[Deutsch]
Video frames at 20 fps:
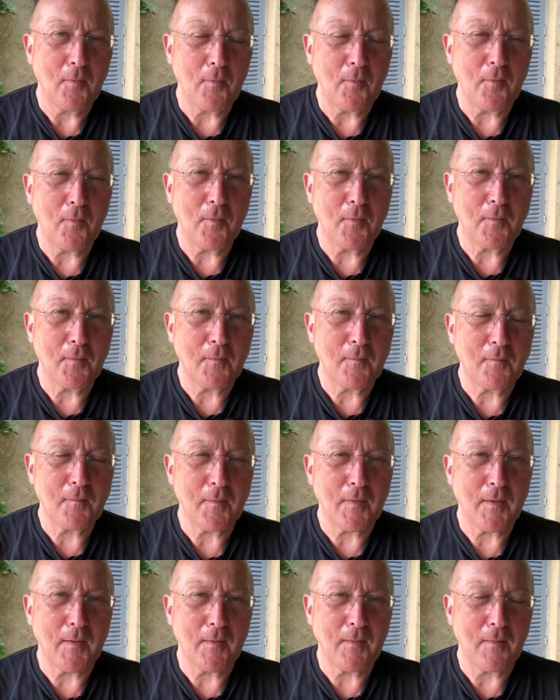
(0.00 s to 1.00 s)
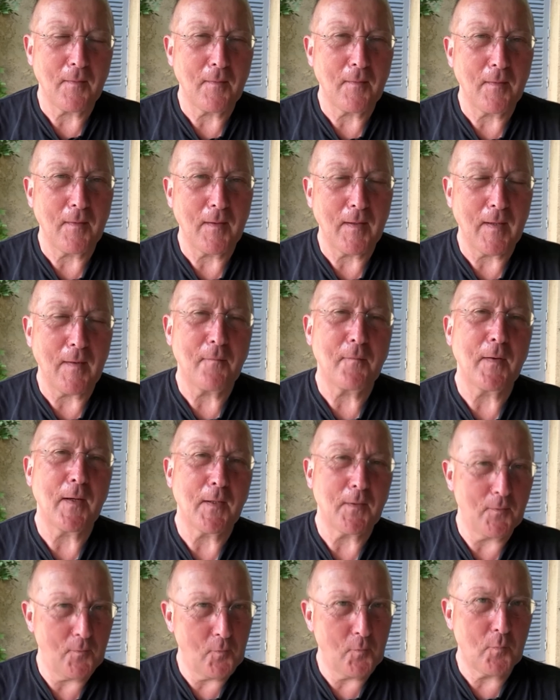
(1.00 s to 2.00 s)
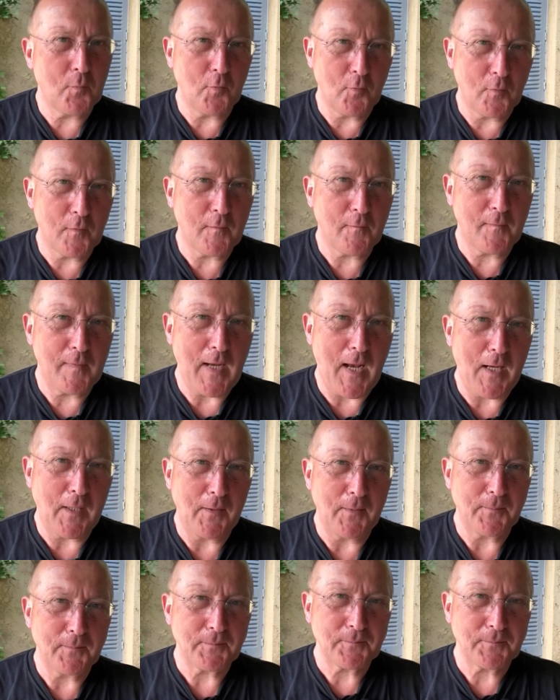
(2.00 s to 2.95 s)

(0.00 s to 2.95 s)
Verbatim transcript: und er segne und behüte Sie alle.